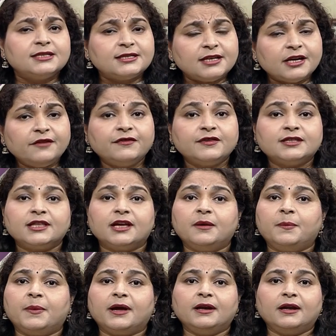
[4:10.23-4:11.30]
सिर्फ
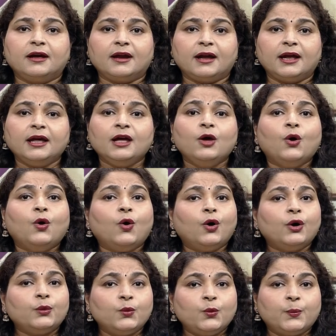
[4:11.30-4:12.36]
स्तनपान कराएं
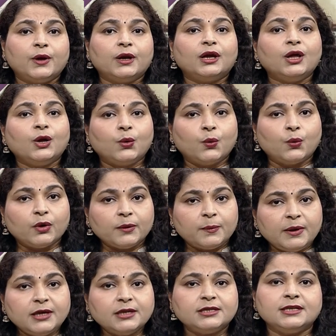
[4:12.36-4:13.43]
और ऊपर की
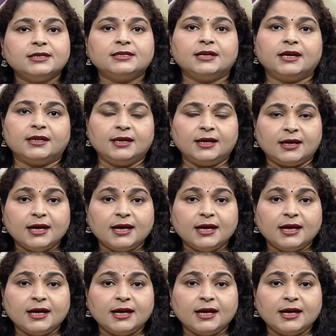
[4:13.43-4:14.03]
कोई भी चीज़ ना